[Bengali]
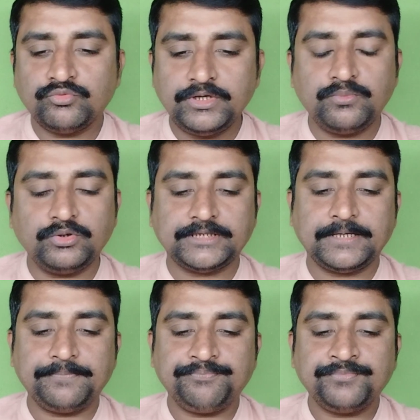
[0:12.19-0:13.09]
উনি
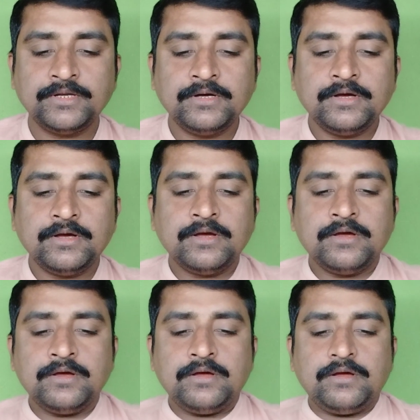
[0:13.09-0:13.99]
বলছেন
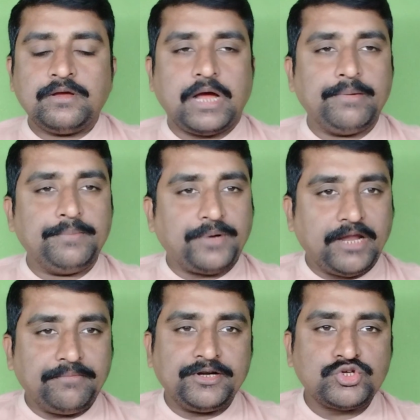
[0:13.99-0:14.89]
আমি
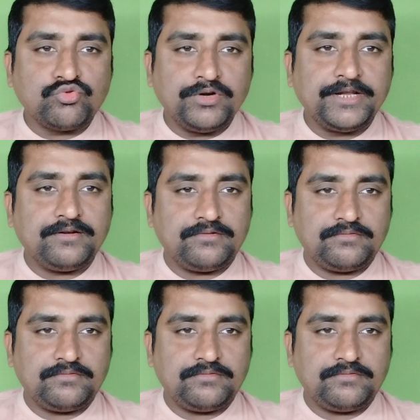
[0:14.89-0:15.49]
প্রাইমারি স্কুলের